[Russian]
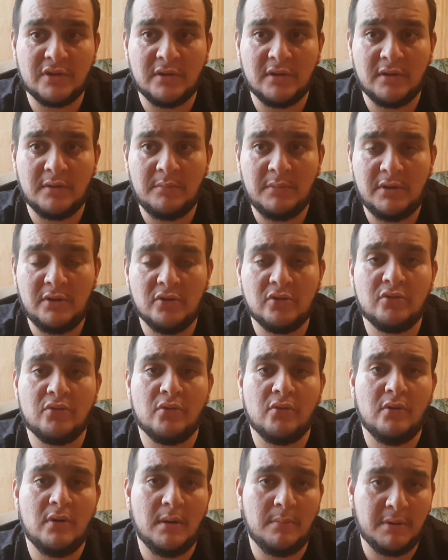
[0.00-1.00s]

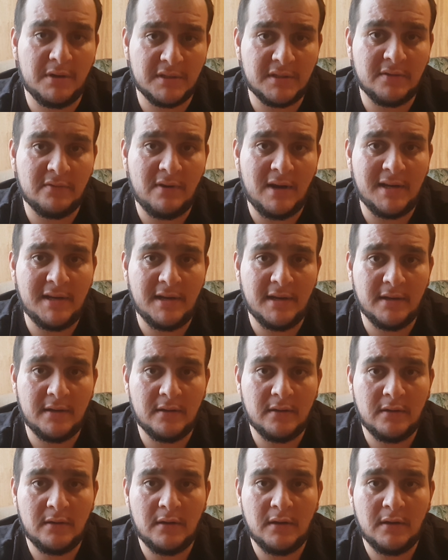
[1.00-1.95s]
министру образования